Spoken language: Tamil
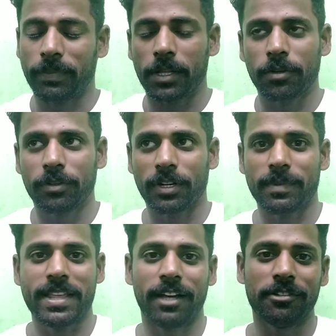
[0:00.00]
பதினொன்றரை
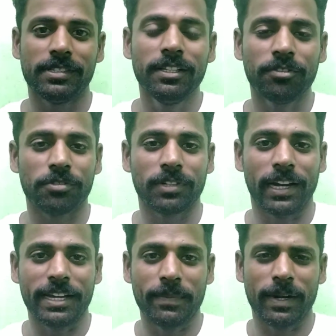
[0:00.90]
மணி ஆகுது ஸோ
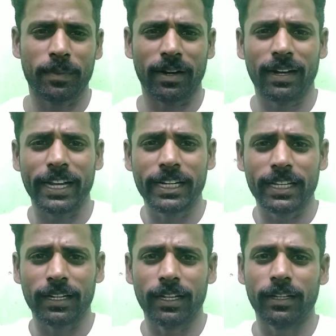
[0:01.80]
கண்டிப்பான முறையில்
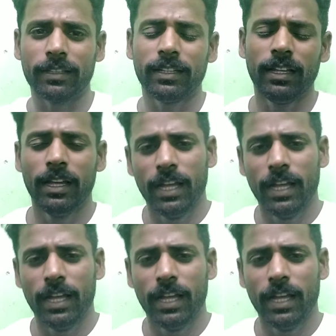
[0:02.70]
லைட்டிங்கில் இருந்து